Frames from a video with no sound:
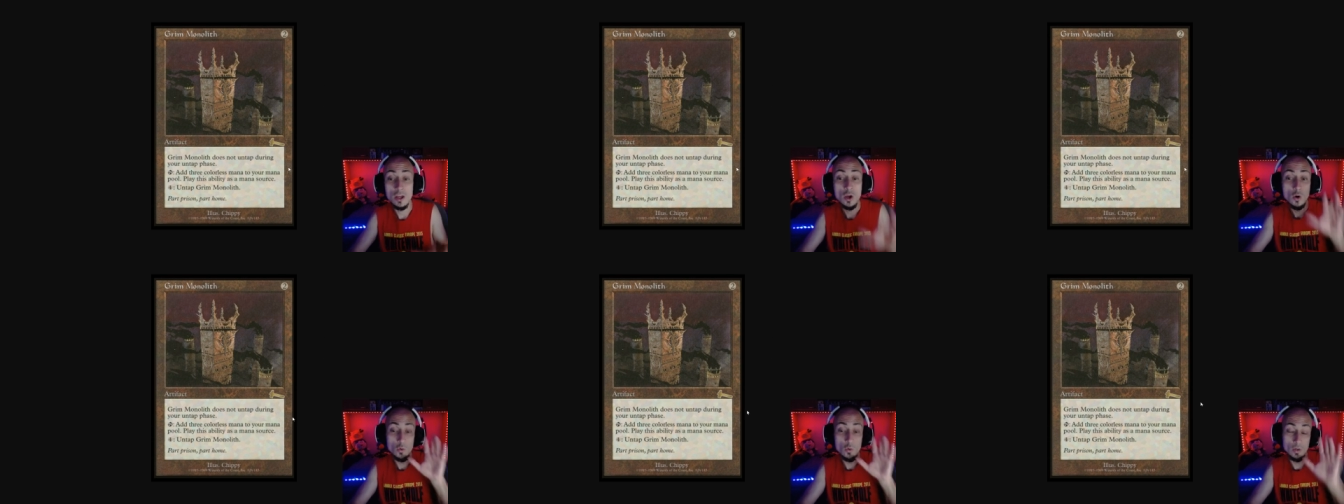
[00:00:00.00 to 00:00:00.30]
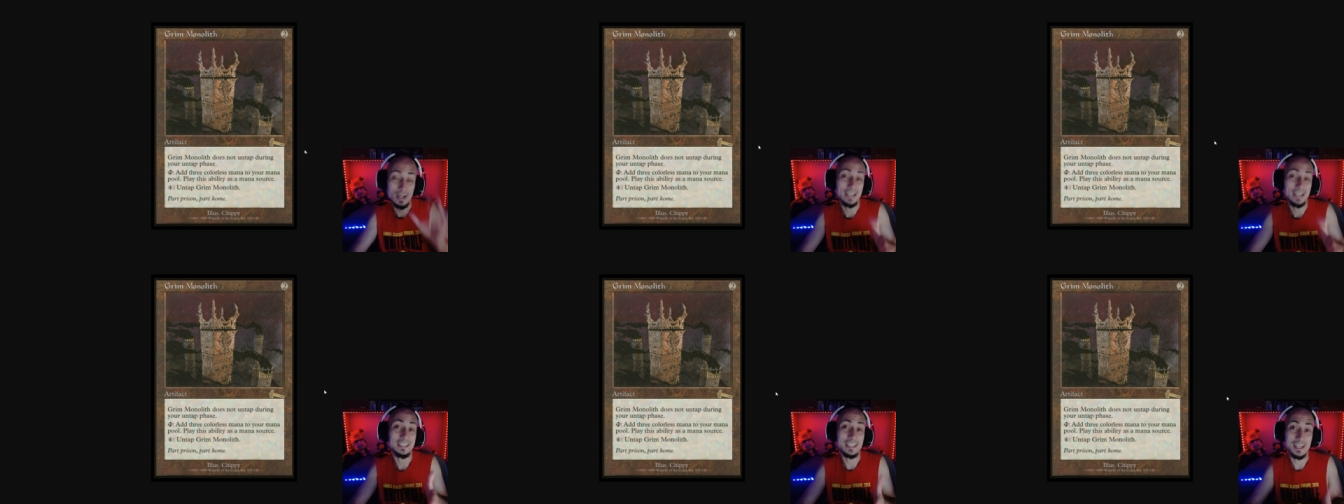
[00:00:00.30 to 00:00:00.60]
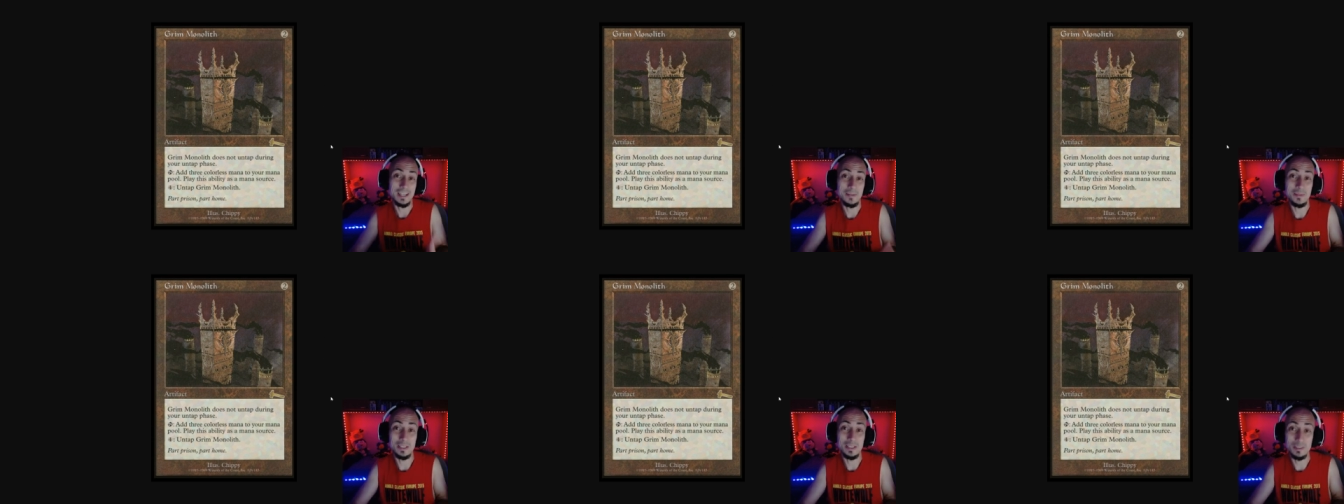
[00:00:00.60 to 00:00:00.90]
Una carta
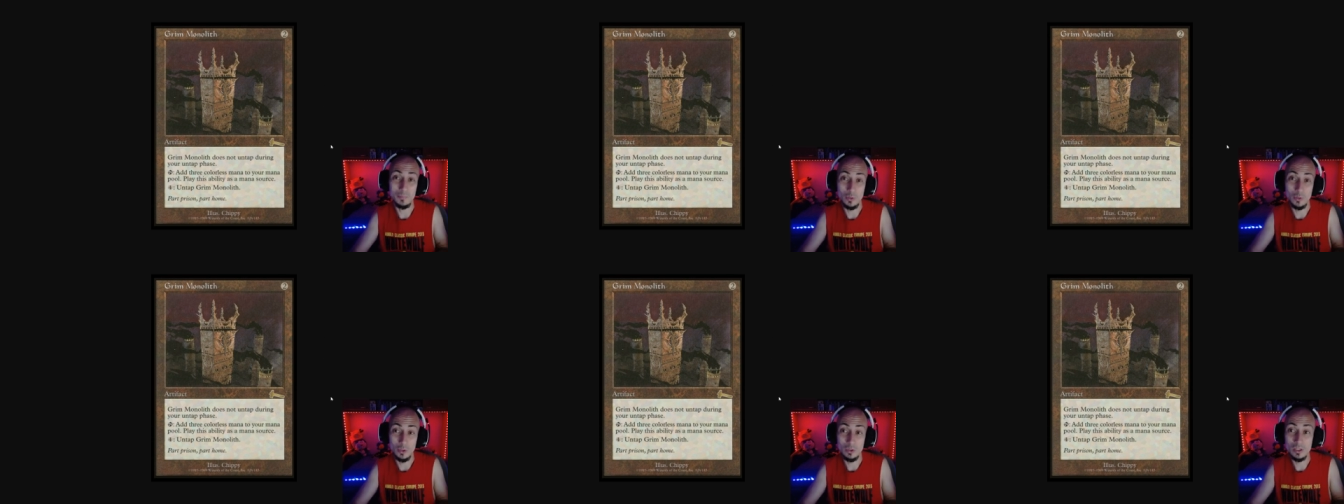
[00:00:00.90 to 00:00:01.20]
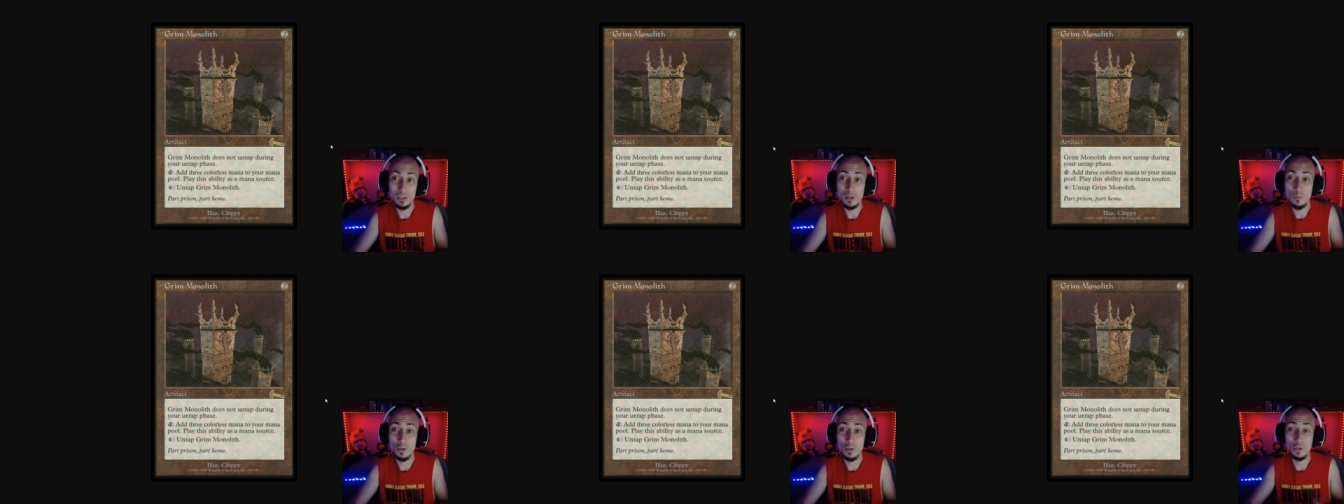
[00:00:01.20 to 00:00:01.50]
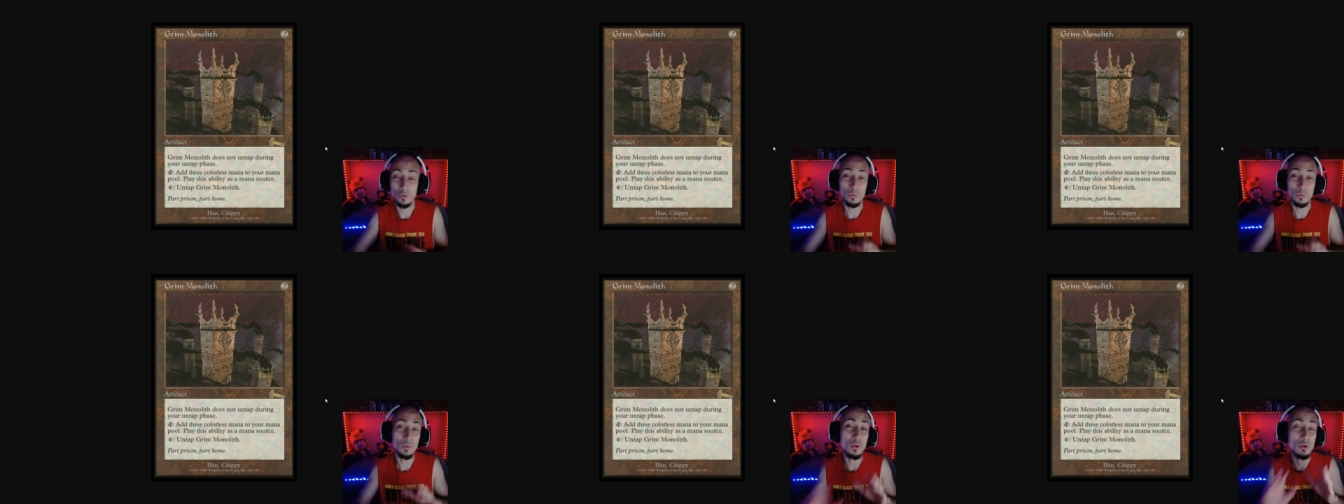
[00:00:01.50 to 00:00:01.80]
realmente poderosa, como digo,
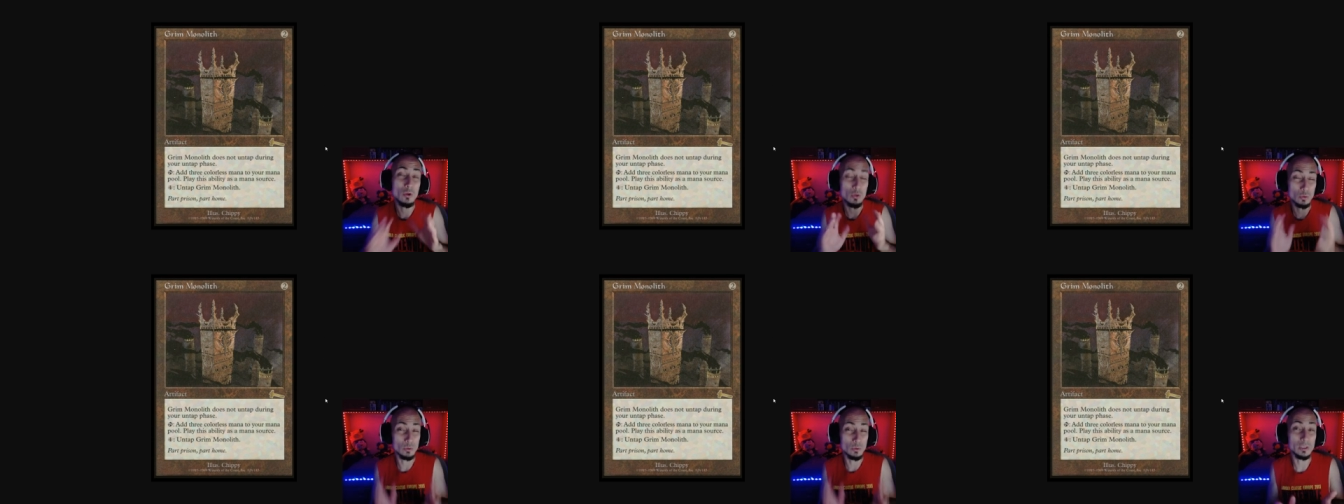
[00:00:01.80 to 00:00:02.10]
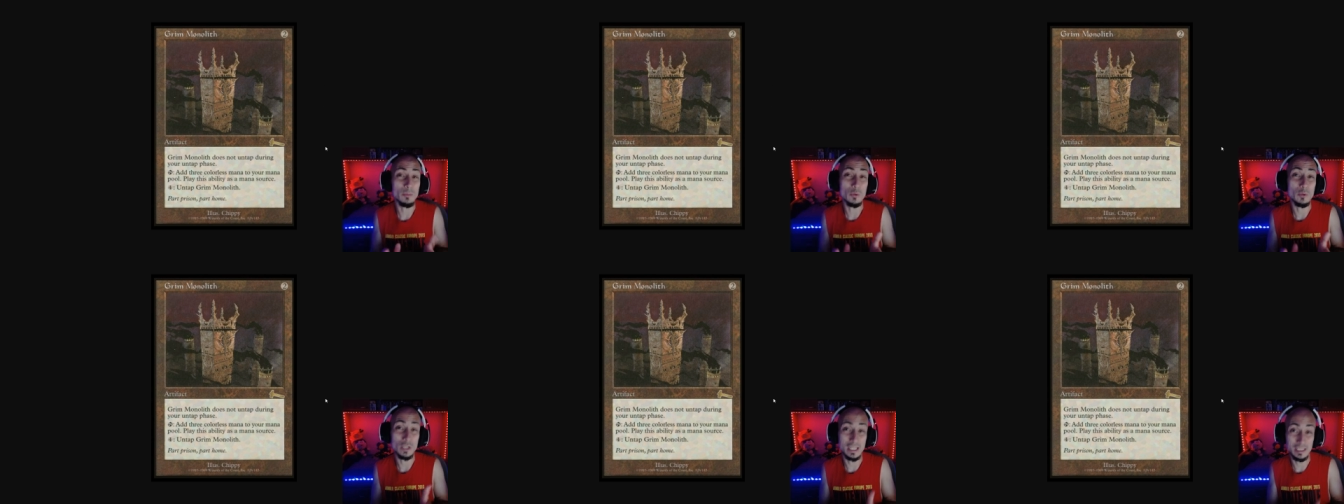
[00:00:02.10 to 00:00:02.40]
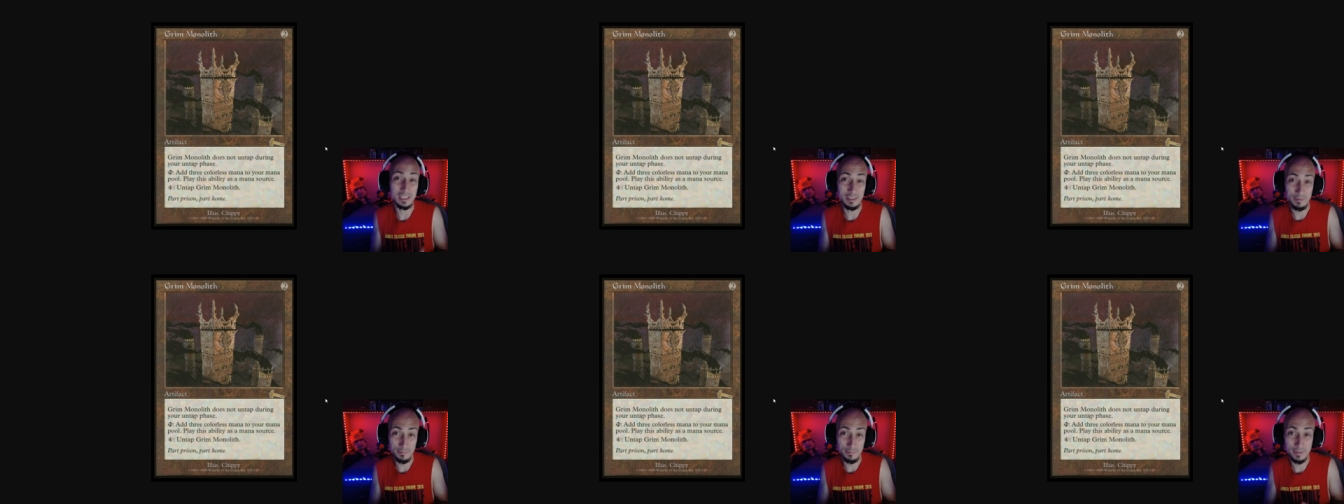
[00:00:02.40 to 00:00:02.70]
uno de los últimos
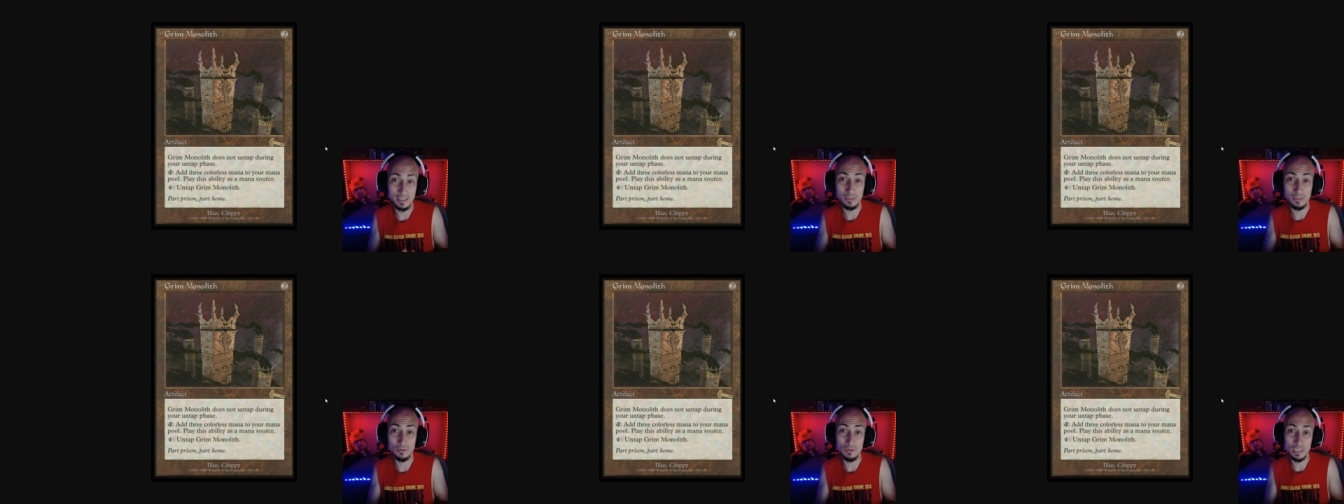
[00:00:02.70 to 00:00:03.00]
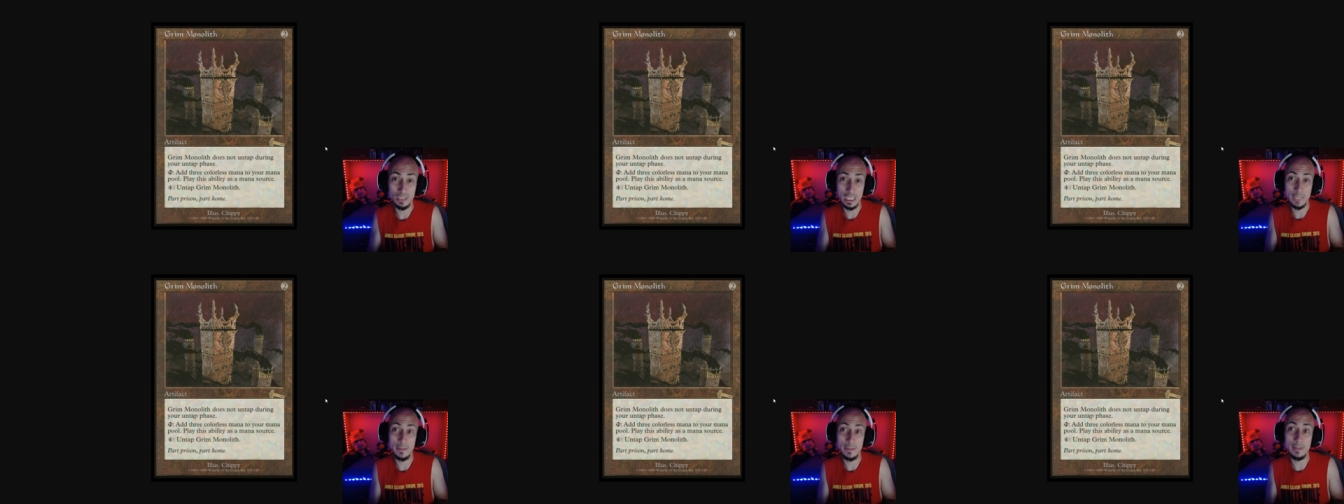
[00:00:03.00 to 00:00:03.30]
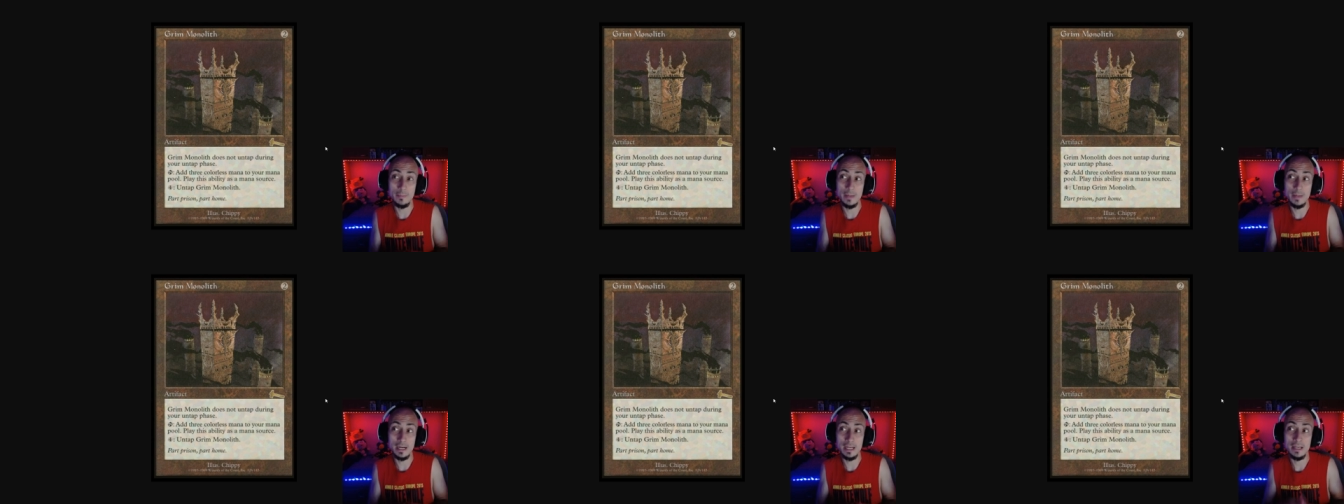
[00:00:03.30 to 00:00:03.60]
artefactos que daban
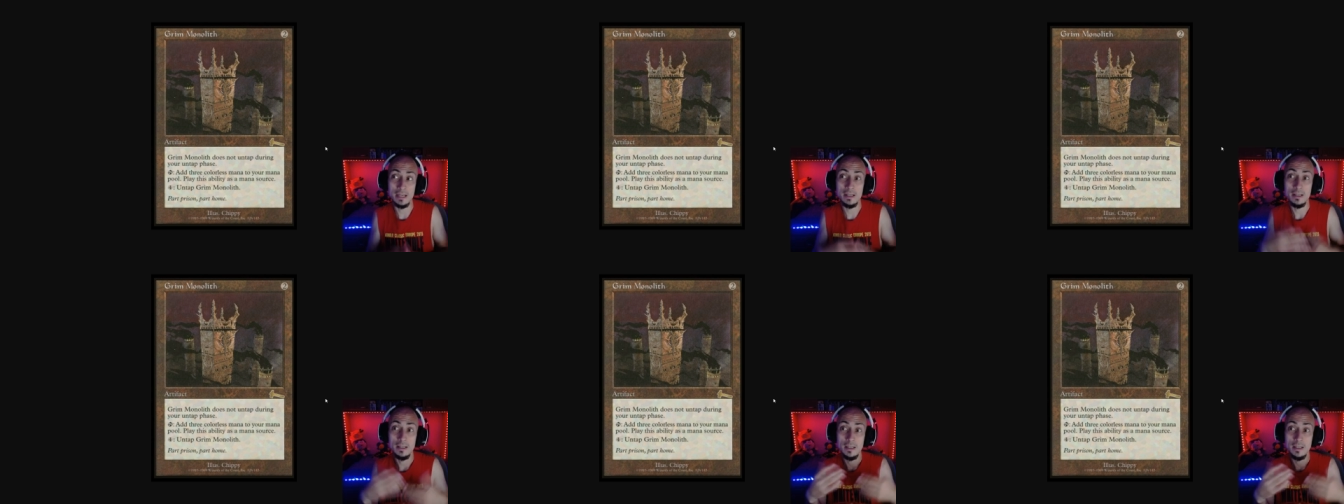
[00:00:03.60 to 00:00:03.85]
mana